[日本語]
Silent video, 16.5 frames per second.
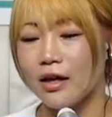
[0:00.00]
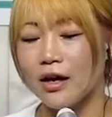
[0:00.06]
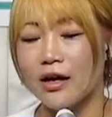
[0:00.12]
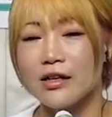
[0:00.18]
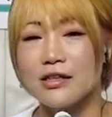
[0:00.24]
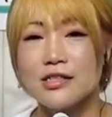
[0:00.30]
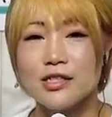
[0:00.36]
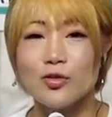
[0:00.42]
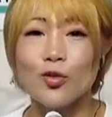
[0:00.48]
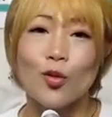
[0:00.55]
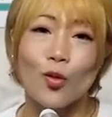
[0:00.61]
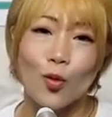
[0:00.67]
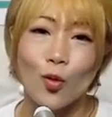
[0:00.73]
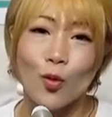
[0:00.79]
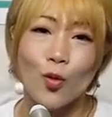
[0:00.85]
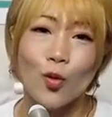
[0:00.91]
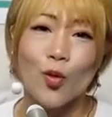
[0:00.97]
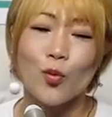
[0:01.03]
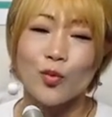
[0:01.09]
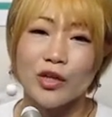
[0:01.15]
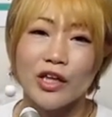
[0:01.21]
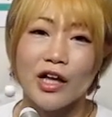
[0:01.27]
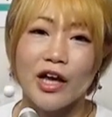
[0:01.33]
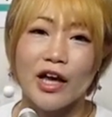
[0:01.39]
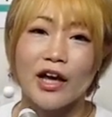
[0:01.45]
初の試
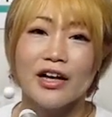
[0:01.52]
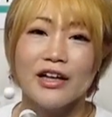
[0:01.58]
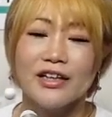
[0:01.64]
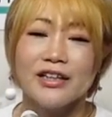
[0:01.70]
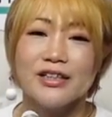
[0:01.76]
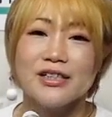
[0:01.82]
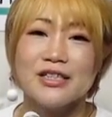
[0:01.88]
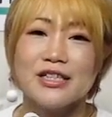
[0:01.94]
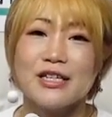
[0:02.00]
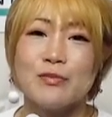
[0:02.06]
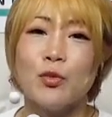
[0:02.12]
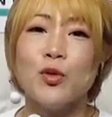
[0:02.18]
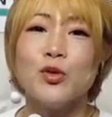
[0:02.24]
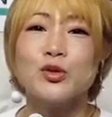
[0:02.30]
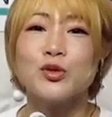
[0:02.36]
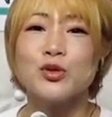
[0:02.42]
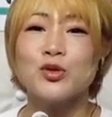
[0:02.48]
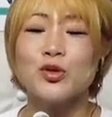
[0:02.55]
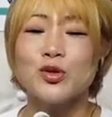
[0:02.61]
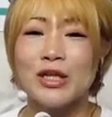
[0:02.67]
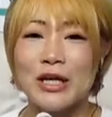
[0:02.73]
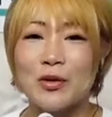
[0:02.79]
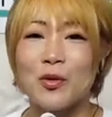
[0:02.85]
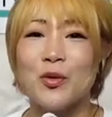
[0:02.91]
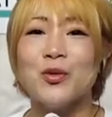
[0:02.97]
みでリモート
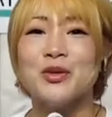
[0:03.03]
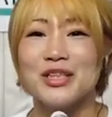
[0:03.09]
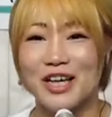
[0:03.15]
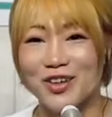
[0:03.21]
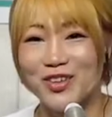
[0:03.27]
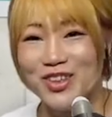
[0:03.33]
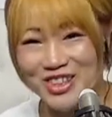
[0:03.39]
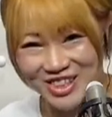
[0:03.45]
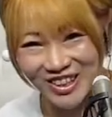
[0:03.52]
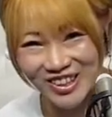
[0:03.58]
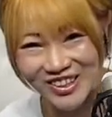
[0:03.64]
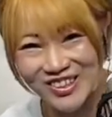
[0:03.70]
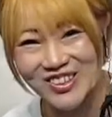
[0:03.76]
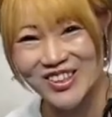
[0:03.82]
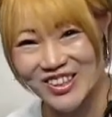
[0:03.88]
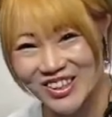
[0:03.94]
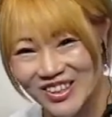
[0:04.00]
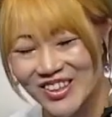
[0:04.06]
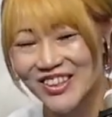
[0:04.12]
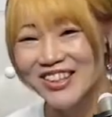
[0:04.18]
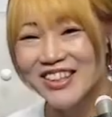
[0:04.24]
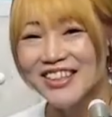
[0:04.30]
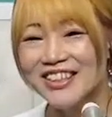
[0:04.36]
でコーナーをするという